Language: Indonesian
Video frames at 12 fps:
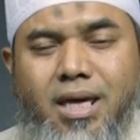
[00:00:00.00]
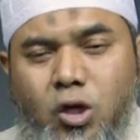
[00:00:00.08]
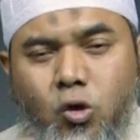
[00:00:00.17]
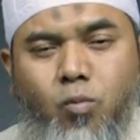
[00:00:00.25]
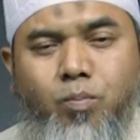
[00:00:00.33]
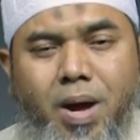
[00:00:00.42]

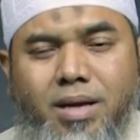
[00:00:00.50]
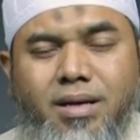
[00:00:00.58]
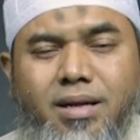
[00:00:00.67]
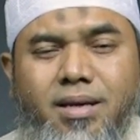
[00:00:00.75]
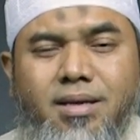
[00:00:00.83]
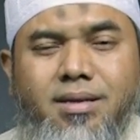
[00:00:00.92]

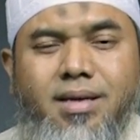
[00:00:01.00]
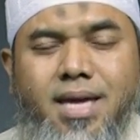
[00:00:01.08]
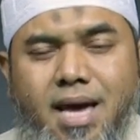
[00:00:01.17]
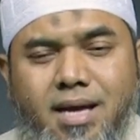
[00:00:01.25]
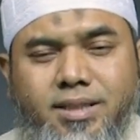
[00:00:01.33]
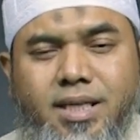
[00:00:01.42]
kehidupan,
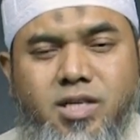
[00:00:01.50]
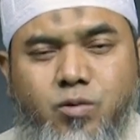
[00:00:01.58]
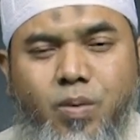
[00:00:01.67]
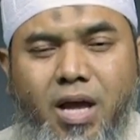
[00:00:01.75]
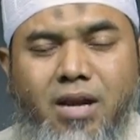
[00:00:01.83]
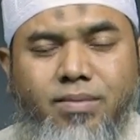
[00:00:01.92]
gaji
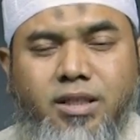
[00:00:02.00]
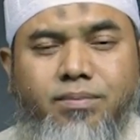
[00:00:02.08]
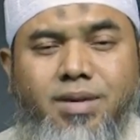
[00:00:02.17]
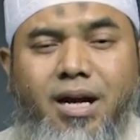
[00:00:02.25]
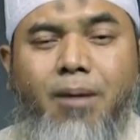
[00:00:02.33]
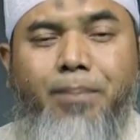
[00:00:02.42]
segala
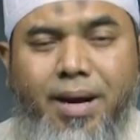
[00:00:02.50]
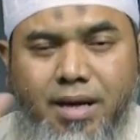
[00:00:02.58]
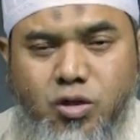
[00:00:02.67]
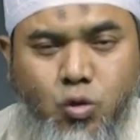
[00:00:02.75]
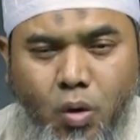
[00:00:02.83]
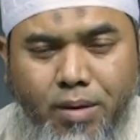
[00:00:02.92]
macamnya
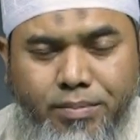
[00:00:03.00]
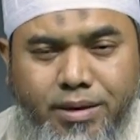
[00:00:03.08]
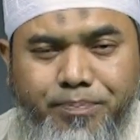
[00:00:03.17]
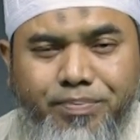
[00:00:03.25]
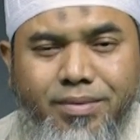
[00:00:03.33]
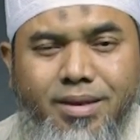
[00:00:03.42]
kepada
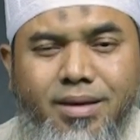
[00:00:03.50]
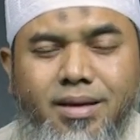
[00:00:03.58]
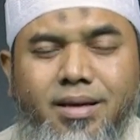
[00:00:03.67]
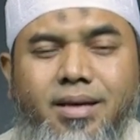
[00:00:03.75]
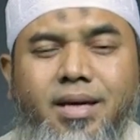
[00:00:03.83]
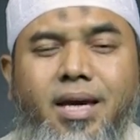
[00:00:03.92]
suami.
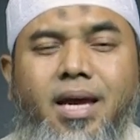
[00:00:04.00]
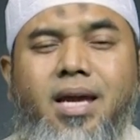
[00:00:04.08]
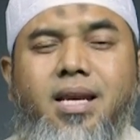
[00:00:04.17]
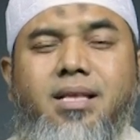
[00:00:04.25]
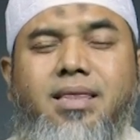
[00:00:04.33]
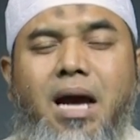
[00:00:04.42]

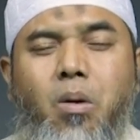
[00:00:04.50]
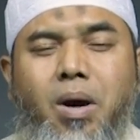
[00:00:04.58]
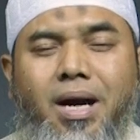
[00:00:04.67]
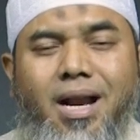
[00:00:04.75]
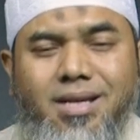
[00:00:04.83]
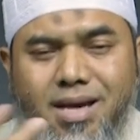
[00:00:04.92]
Ini
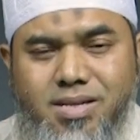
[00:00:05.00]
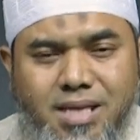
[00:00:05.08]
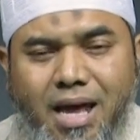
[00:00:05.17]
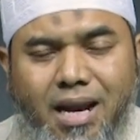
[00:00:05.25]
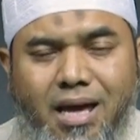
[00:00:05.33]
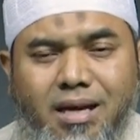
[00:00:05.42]
tawakal yang
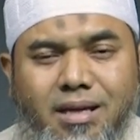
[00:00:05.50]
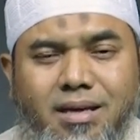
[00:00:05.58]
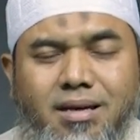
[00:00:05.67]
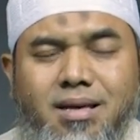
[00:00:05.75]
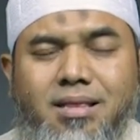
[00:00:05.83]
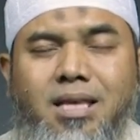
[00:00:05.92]
salah.
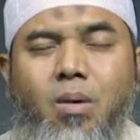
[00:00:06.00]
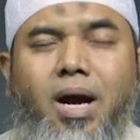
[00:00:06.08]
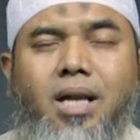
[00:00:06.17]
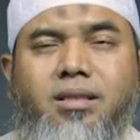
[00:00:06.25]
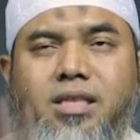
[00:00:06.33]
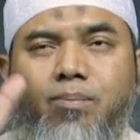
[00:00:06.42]

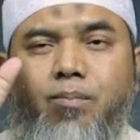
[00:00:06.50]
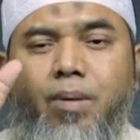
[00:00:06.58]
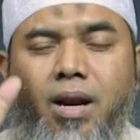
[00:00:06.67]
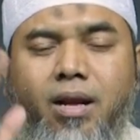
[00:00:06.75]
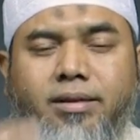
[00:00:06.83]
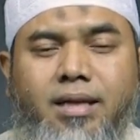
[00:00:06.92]
Tawakal tetap
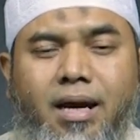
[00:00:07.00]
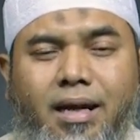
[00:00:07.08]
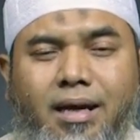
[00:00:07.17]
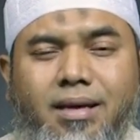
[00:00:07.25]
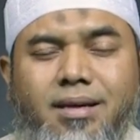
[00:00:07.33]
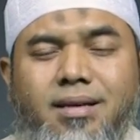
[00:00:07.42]
kepada Allah
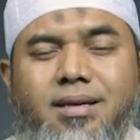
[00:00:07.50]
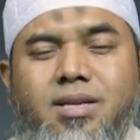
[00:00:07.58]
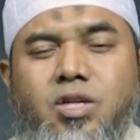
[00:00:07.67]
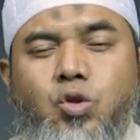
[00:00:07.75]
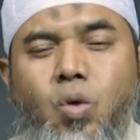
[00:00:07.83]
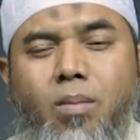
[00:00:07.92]
Ta'ala.
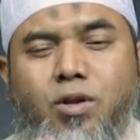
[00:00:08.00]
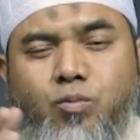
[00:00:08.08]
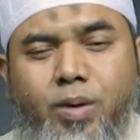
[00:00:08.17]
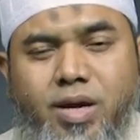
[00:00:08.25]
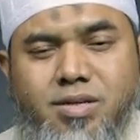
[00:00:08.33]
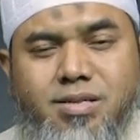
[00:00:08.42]
Suami
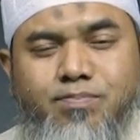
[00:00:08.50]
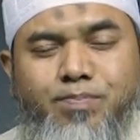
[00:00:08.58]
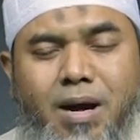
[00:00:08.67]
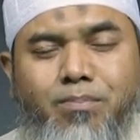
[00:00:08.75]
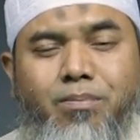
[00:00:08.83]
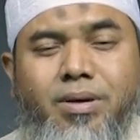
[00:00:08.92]
sebagai
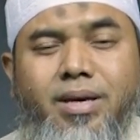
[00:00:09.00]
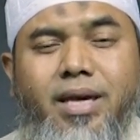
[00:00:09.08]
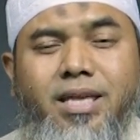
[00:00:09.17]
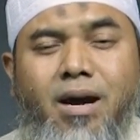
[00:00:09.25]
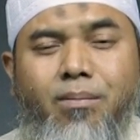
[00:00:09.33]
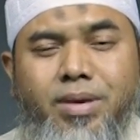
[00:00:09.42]
sebab
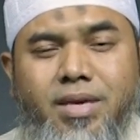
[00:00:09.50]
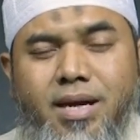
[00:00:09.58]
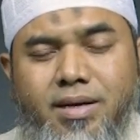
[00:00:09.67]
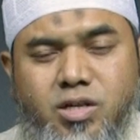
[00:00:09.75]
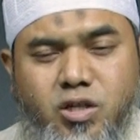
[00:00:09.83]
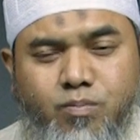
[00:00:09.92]
yang
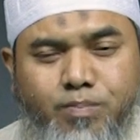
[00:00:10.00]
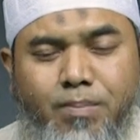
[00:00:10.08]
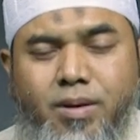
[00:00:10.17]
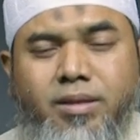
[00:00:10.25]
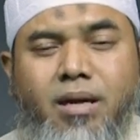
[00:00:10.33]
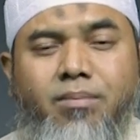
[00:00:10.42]
menjadi
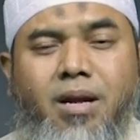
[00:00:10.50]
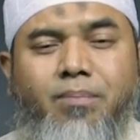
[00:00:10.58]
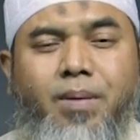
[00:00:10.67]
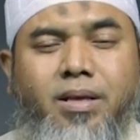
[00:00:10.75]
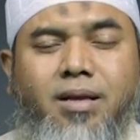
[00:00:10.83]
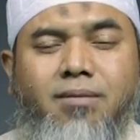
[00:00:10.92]
sebab kita
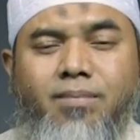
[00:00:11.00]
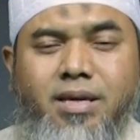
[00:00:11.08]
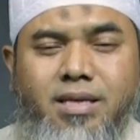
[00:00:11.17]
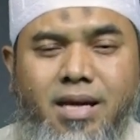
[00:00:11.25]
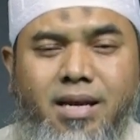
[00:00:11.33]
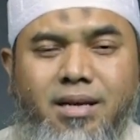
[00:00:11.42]
mendapatkan
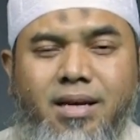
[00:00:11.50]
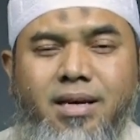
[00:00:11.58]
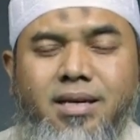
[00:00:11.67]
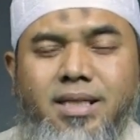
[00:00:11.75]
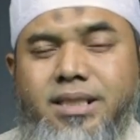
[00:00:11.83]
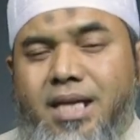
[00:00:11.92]
bagian
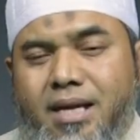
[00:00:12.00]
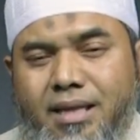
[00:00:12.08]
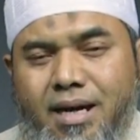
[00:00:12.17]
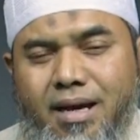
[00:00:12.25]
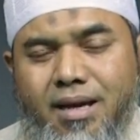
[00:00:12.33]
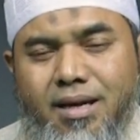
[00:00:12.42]

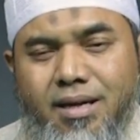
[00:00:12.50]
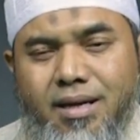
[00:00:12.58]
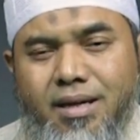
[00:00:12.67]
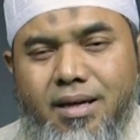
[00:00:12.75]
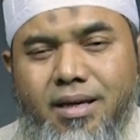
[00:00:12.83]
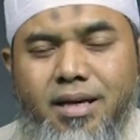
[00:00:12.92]
jatah
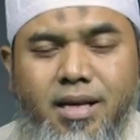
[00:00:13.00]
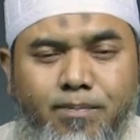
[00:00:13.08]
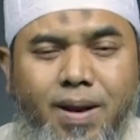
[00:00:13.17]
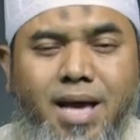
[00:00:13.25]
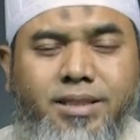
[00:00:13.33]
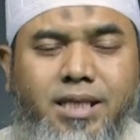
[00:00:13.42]
ini
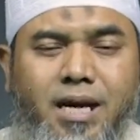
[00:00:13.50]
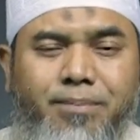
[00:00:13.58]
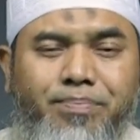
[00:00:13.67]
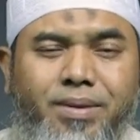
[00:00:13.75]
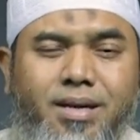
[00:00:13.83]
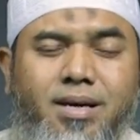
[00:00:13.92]

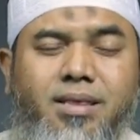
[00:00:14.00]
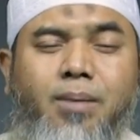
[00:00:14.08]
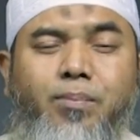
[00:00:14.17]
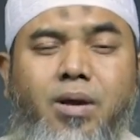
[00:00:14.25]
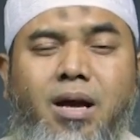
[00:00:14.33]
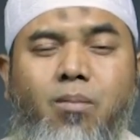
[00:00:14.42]
belanja.
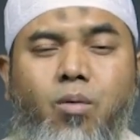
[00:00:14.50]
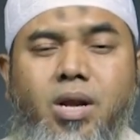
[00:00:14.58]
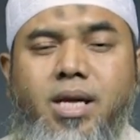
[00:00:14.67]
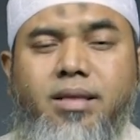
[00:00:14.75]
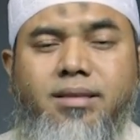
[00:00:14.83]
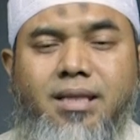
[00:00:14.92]
Tapi nggak
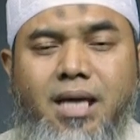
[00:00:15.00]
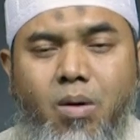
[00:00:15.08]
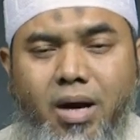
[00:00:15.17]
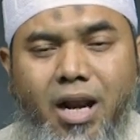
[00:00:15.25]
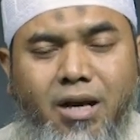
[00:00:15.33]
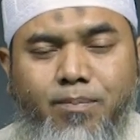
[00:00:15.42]
boleh kita
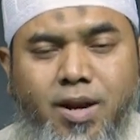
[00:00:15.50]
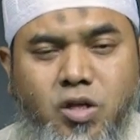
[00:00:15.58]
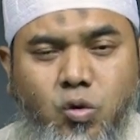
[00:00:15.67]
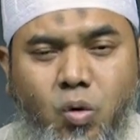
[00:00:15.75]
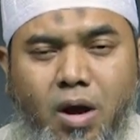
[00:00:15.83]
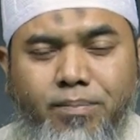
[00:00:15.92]
tawakal
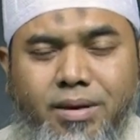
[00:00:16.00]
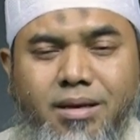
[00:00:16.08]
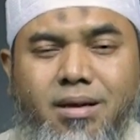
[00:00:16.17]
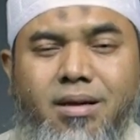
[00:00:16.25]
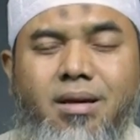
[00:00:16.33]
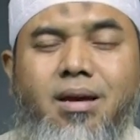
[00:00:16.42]
kepada suami.
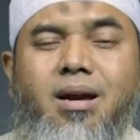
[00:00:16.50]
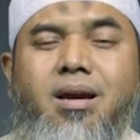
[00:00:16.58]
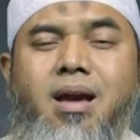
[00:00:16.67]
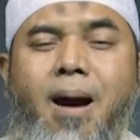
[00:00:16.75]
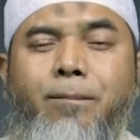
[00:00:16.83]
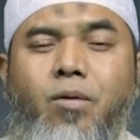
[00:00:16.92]

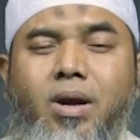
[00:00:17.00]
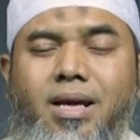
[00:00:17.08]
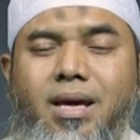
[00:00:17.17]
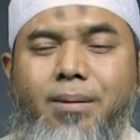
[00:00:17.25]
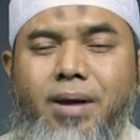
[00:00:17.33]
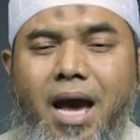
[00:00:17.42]
Nggak
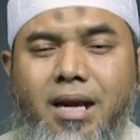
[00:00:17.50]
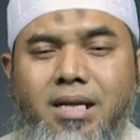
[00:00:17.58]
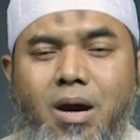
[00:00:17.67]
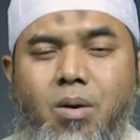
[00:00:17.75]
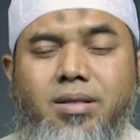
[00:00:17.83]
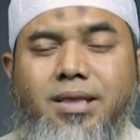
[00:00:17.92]
boleh
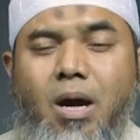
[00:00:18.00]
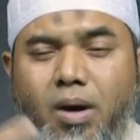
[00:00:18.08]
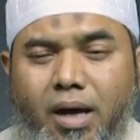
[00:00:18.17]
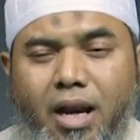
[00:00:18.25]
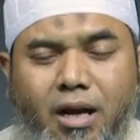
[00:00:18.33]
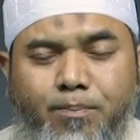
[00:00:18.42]
karyawan
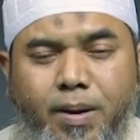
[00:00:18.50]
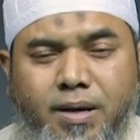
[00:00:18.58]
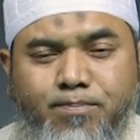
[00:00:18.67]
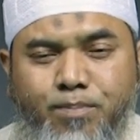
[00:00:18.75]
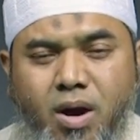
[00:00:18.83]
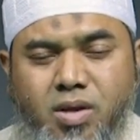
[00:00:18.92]
tawakal
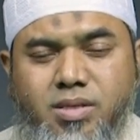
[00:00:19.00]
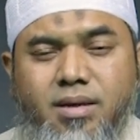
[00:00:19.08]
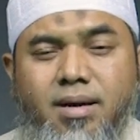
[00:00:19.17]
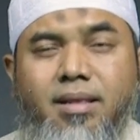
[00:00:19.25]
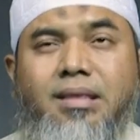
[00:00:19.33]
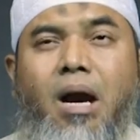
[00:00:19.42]
kepada bos.
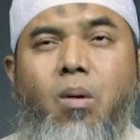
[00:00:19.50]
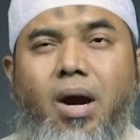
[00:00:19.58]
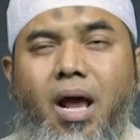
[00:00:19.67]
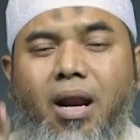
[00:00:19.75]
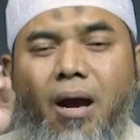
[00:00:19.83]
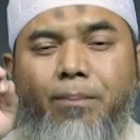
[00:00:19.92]

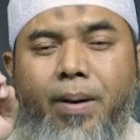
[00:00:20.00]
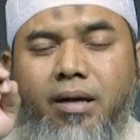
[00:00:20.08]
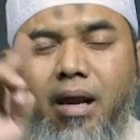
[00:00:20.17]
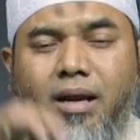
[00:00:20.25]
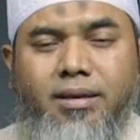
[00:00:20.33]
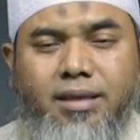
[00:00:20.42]
Tawakal
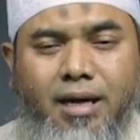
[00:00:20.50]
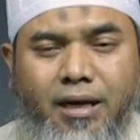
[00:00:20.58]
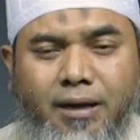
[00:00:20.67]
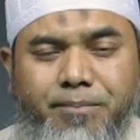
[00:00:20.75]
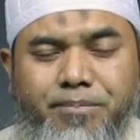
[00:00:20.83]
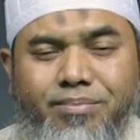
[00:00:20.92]
kepada Allah
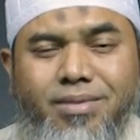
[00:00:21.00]
Ta'ala.